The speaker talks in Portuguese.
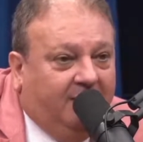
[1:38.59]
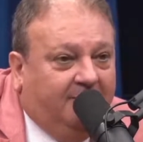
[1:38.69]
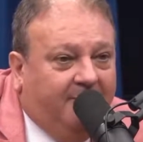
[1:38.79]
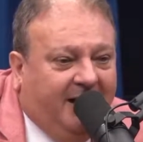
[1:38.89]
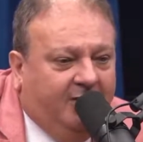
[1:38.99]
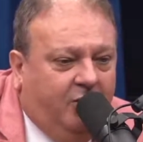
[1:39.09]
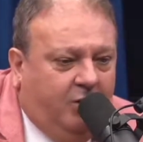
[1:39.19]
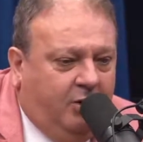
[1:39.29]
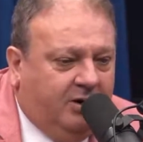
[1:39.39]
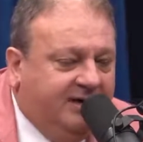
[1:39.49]

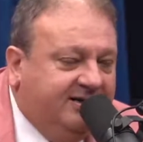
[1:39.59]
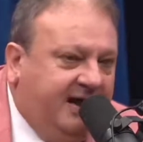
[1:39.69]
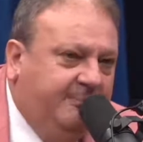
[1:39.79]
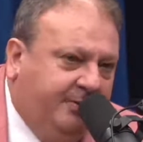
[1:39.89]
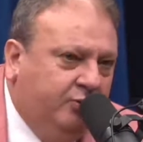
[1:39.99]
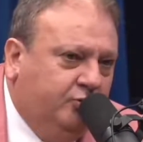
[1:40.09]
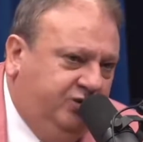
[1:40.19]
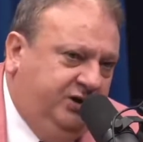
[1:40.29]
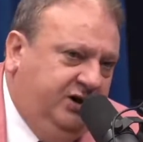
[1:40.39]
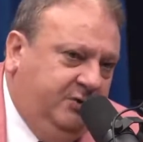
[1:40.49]
maior que tem para um
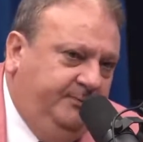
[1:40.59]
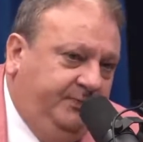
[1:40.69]
cozinheiro.